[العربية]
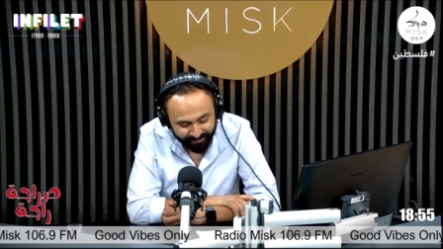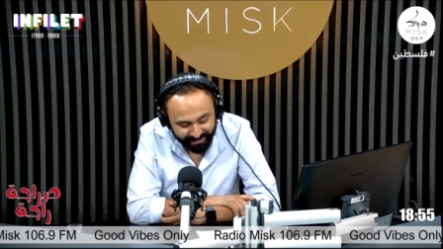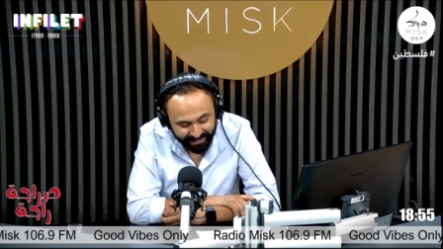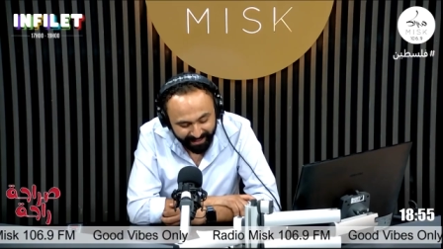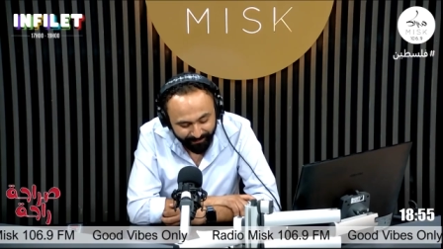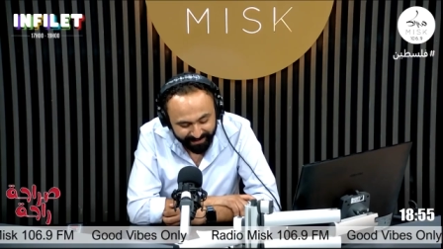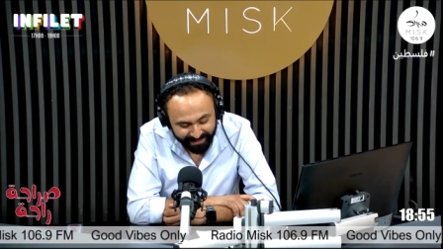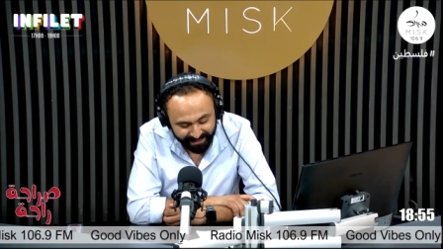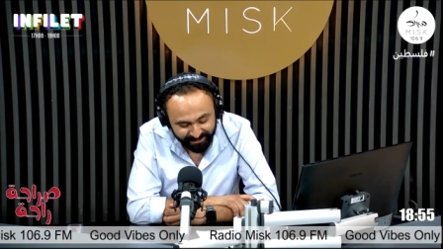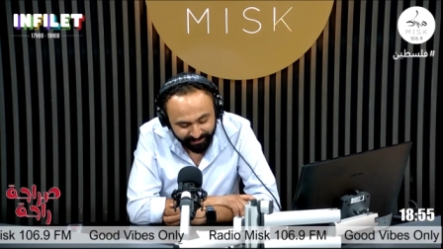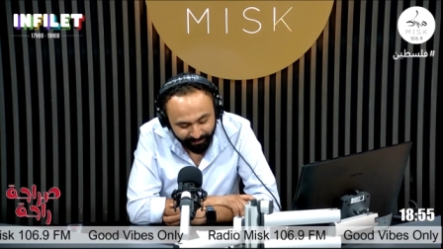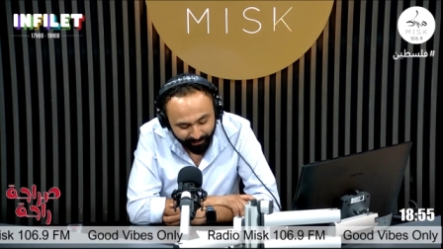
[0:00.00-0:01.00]
احمد
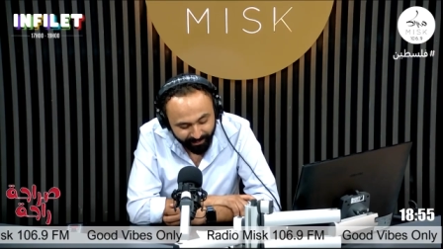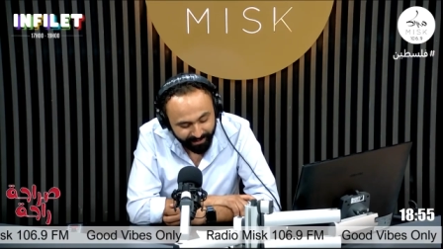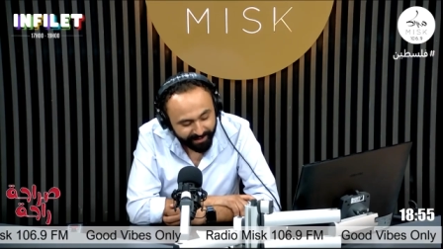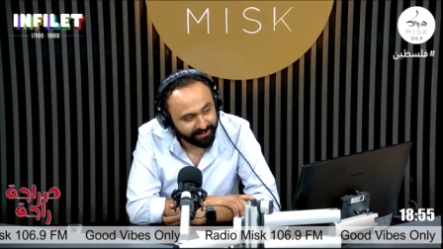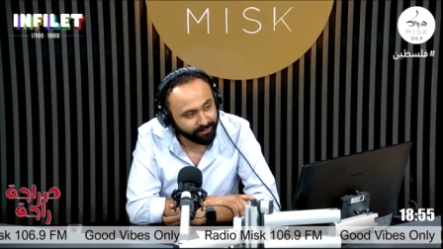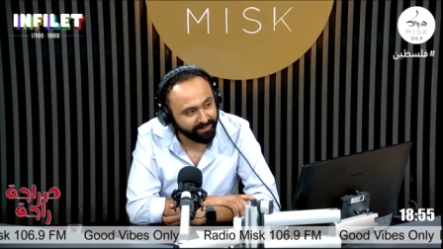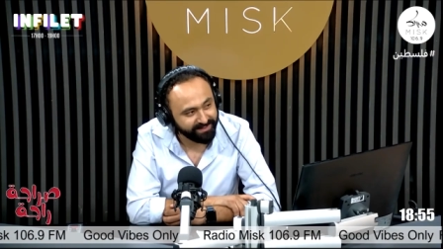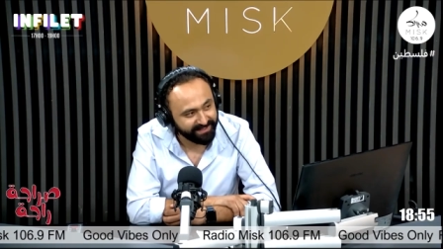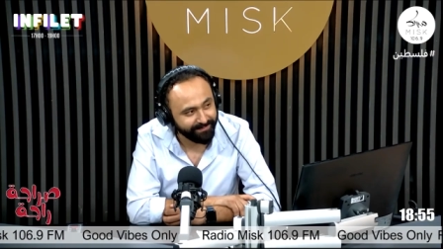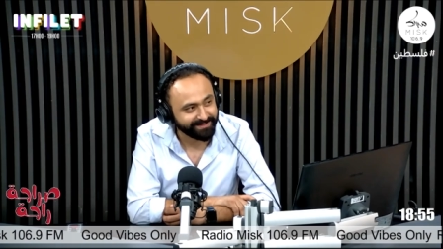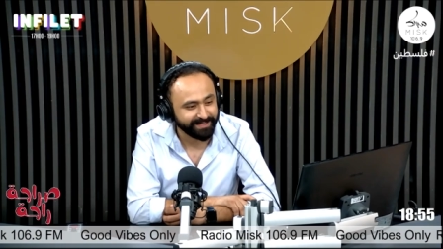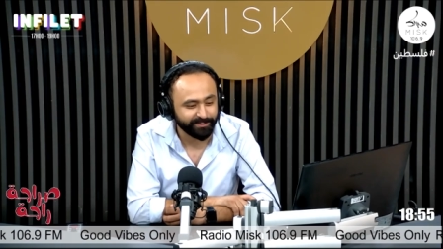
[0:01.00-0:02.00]
العجيمه اللي
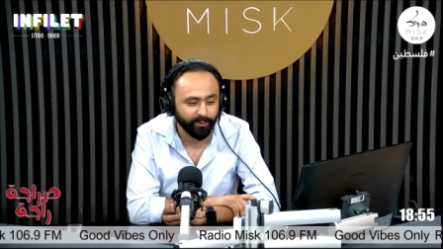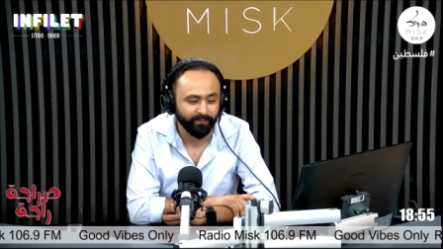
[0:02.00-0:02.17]
صعيب تصدقوا في